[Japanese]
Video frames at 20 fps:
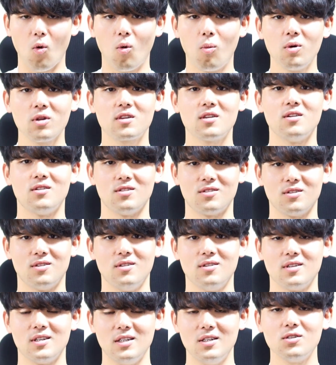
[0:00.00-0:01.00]
思ってる
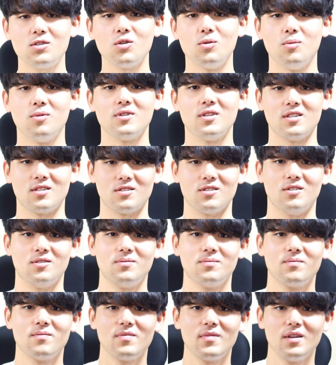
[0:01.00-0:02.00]
人いると思うんですよ
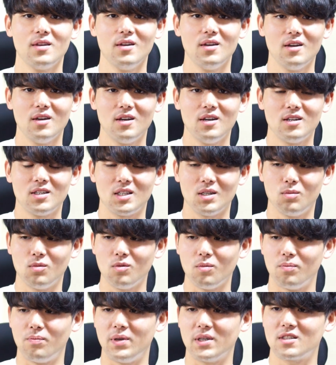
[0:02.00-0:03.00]
で
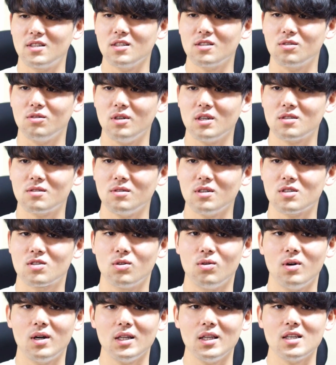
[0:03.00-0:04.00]
も別にそれはそれ
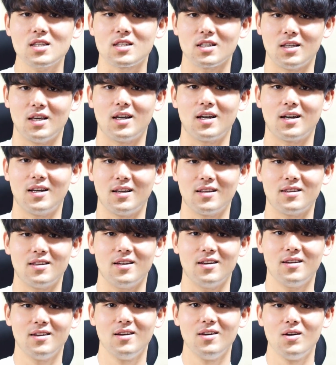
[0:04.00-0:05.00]
しょうがないんじゃないかなっ
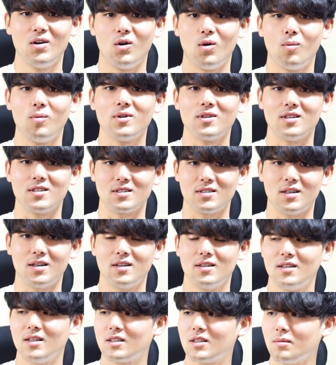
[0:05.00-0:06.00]
て思うんです
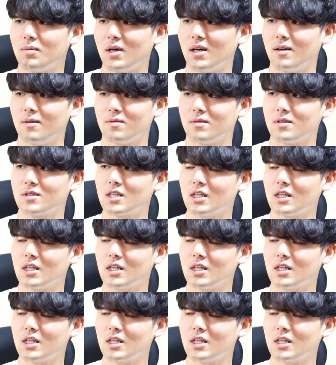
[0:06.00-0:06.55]
ねで例えば